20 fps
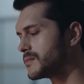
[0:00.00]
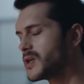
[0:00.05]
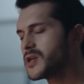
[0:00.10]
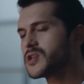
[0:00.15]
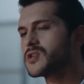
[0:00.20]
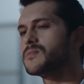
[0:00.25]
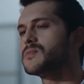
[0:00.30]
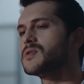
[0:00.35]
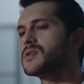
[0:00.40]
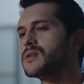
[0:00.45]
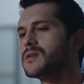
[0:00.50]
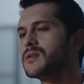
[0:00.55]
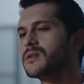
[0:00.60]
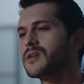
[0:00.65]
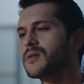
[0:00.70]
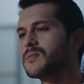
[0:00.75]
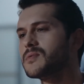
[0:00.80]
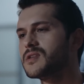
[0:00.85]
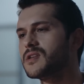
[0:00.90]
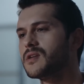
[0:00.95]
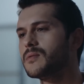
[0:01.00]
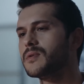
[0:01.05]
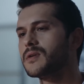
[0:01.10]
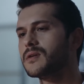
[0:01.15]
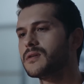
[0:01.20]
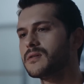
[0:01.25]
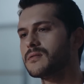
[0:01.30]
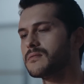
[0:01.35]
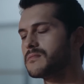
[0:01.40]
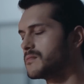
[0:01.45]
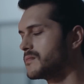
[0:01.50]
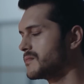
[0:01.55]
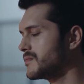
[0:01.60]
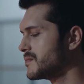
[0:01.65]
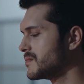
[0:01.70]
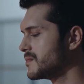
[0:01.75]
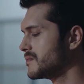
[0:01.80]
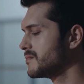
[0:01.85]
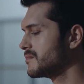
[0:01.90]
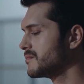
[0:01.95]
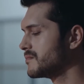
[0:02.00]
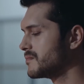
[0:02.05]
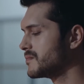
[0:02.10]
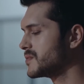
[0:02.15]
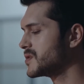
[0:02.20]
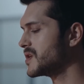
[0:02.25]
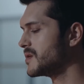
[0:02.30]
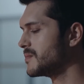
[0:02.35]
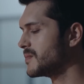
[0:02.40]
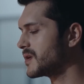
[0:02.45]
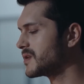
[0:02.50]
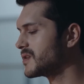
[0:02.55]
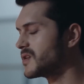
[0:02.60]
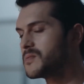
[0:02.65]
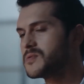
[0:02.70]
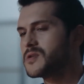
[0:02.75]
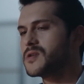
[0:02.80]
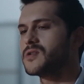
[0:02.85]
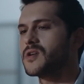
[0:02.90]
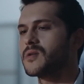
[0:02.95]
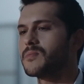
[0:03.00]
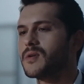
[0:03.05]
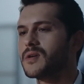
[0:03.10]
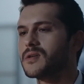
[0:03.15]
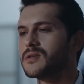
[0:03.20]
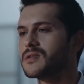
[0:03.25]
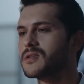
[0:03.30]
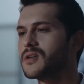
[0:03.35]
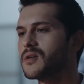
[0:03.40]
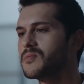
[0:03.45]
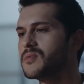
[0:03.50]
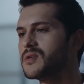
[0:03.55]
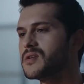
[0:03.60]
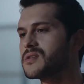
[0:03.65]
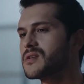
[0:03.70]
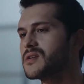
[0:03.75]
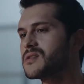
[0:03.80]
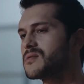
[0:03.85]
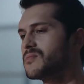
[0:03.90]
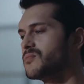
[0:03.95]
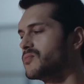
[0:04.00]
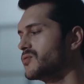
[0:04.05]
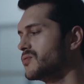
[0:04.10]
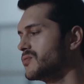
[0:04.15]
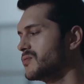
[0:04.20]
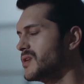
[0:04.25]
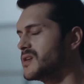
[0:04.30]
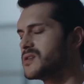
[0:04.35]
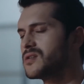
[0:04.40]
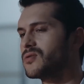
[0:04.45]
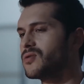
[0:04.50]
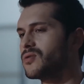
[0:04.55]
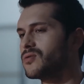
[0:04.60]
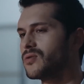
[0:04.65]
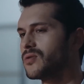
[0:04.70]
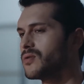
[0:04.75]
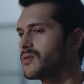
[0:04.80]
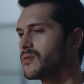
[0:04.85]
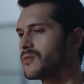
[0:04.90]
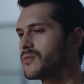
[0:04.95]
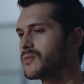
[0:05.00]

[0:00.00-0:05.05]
geçmişini temizlemek, silmek, temize çekmek isteyen bir insansın. Bunun nesi kötü?